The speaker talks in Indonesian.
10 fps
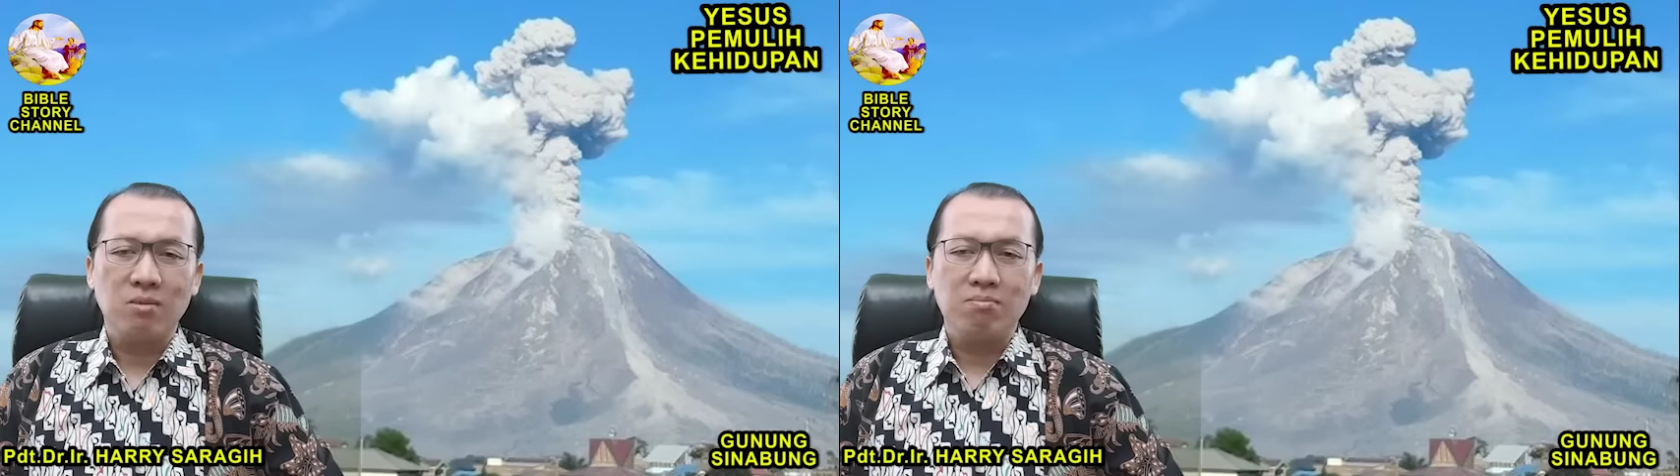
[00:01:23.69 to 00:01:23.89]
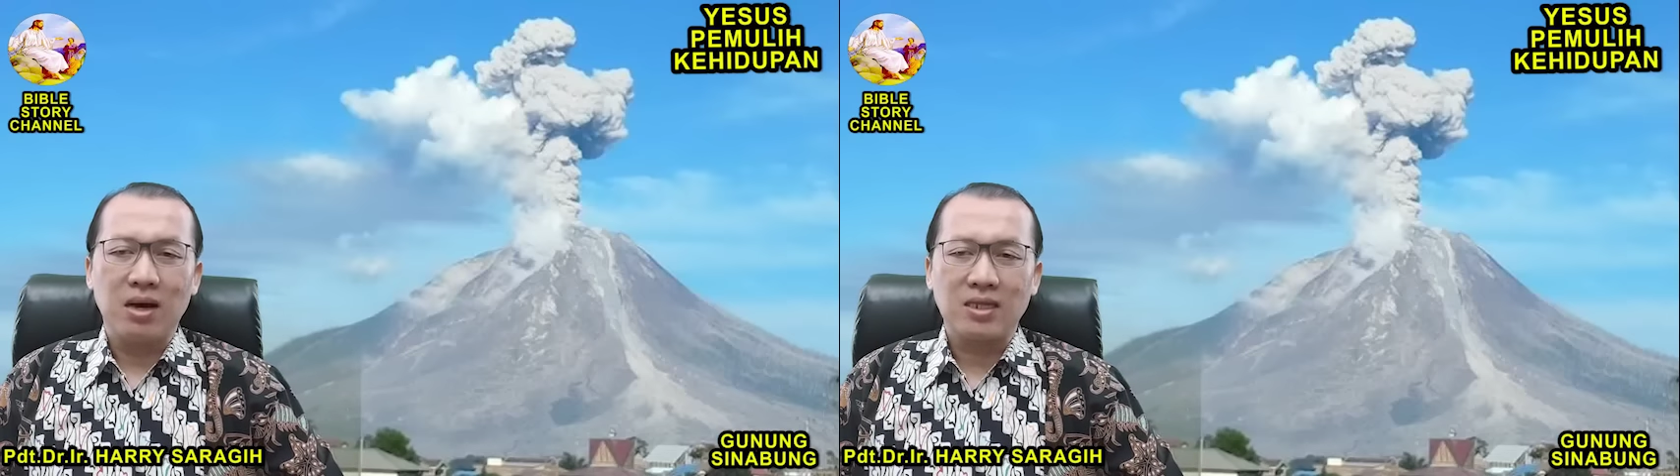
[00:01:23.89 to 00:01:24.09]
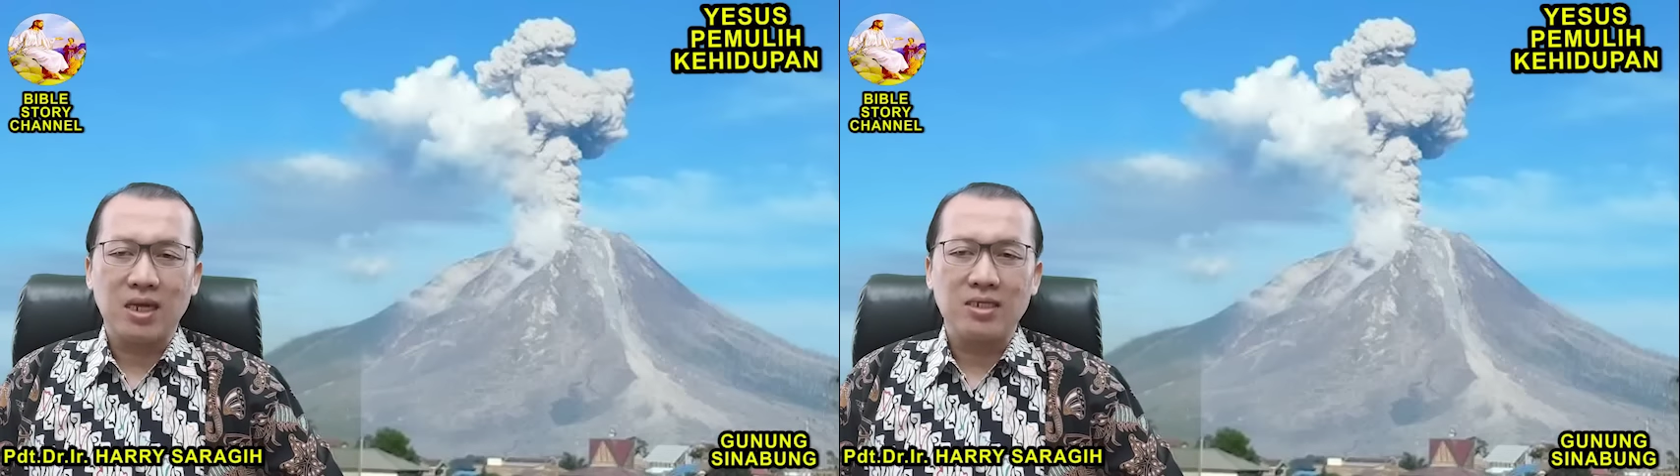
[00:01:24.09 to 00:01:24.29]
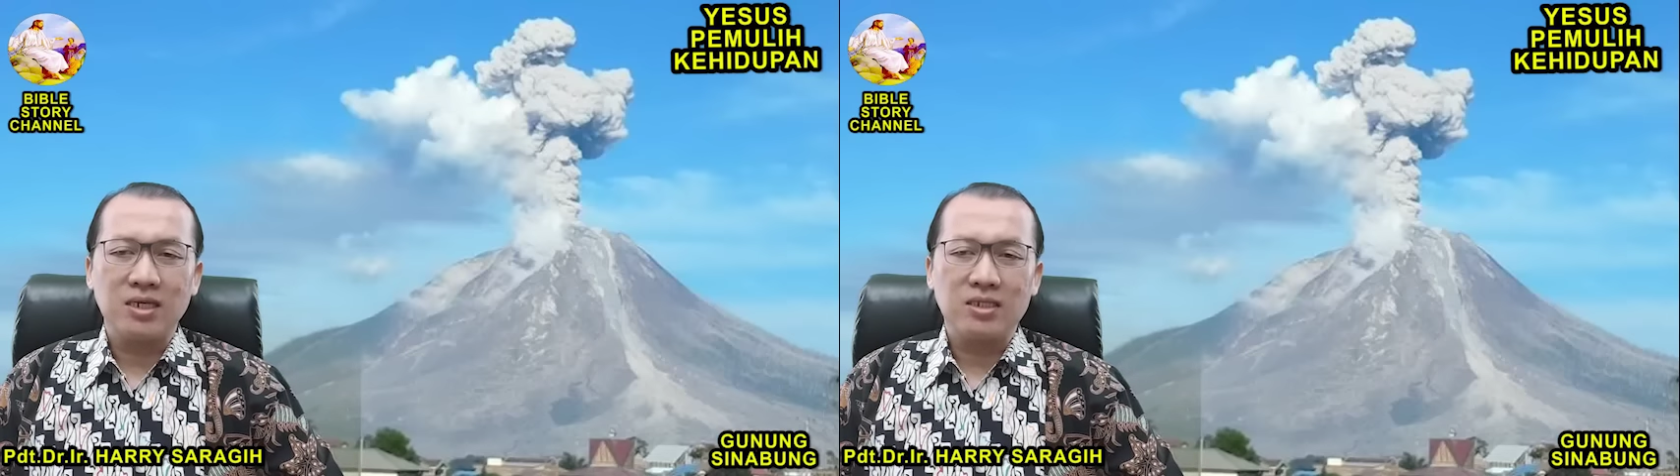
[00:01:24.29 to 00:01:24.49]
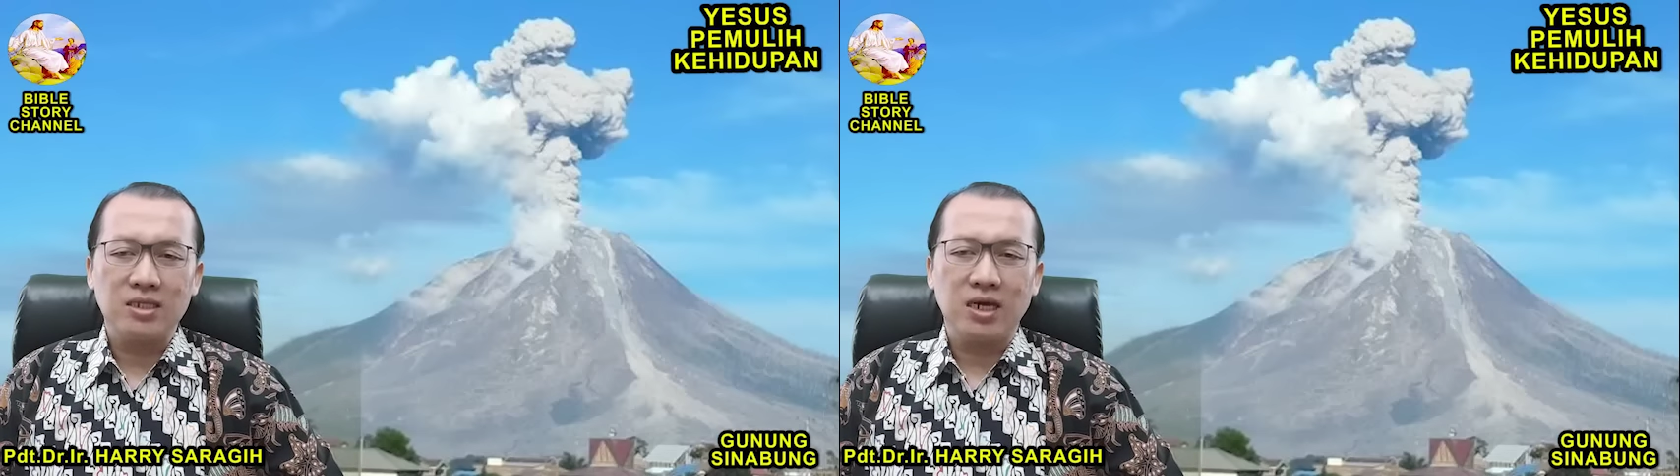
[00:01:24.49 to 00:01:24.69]

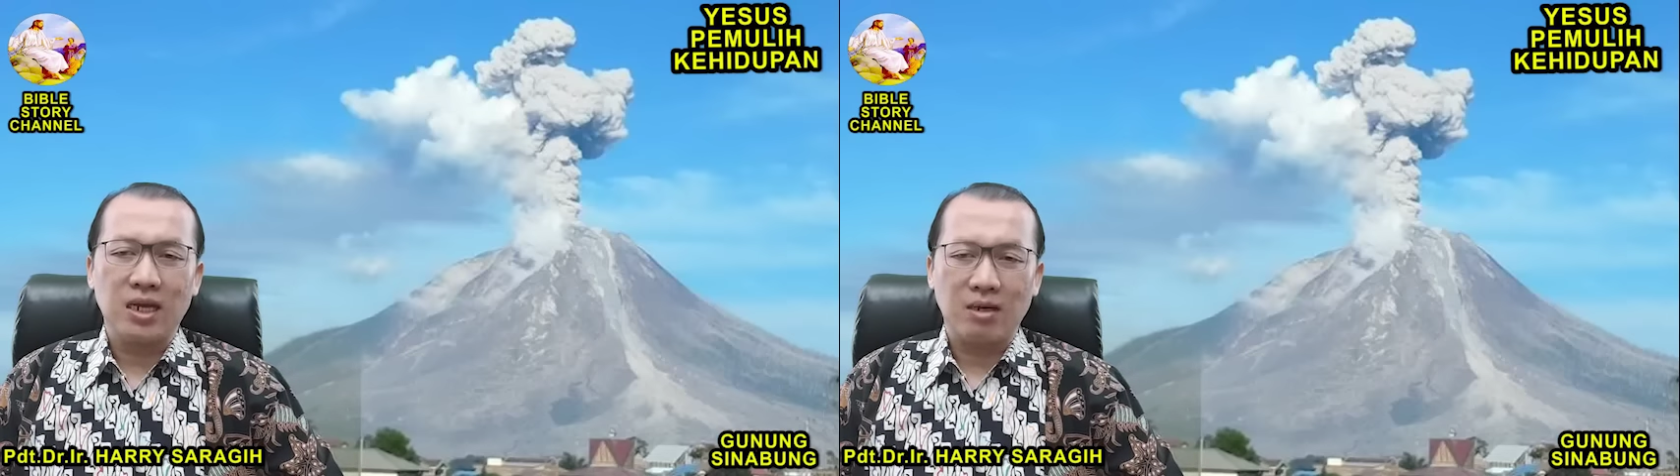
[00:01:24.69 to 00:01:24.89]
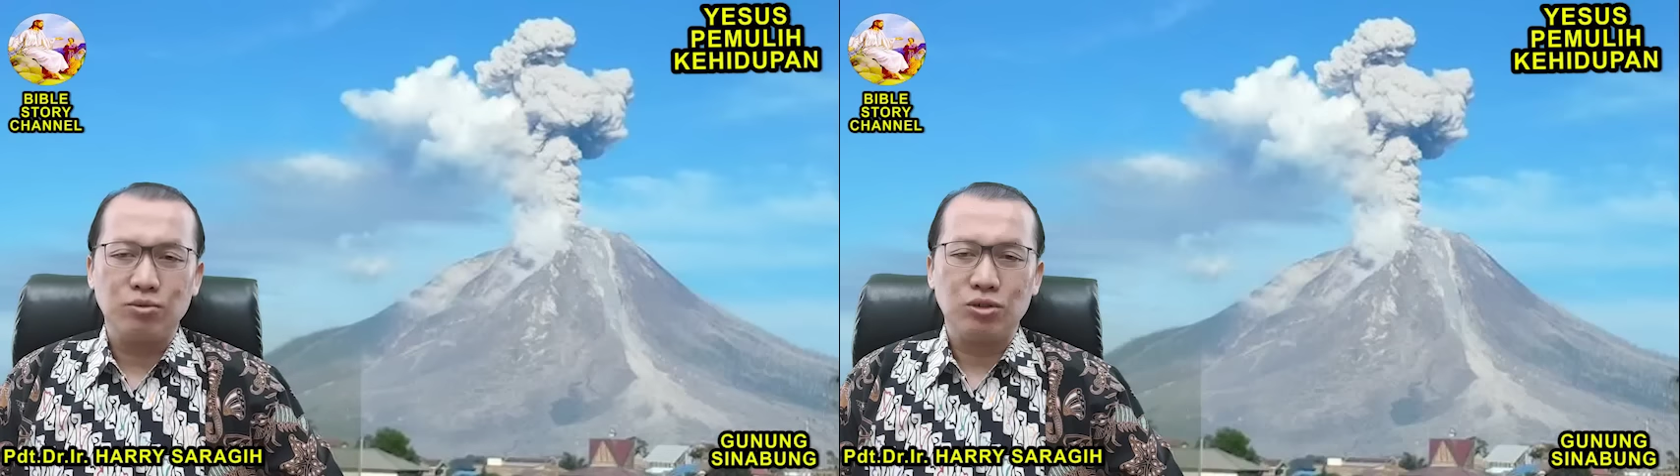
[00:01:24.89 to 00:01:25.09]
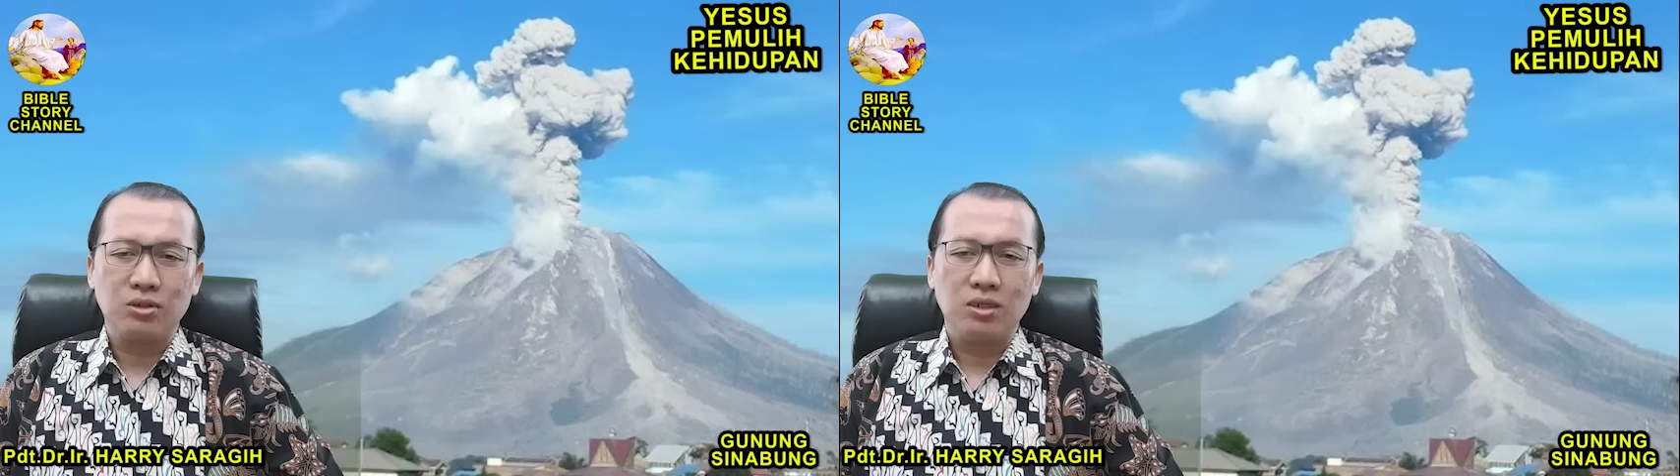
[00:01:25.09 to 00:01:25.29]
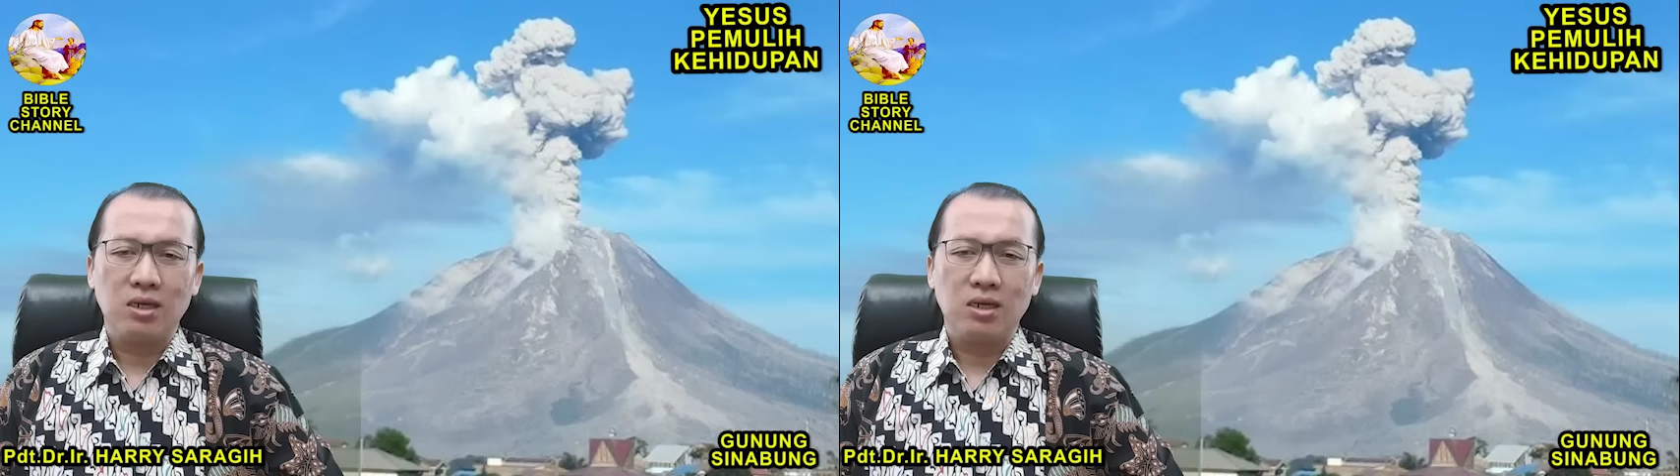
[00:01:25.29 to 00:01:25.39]
matanya tidak rabun.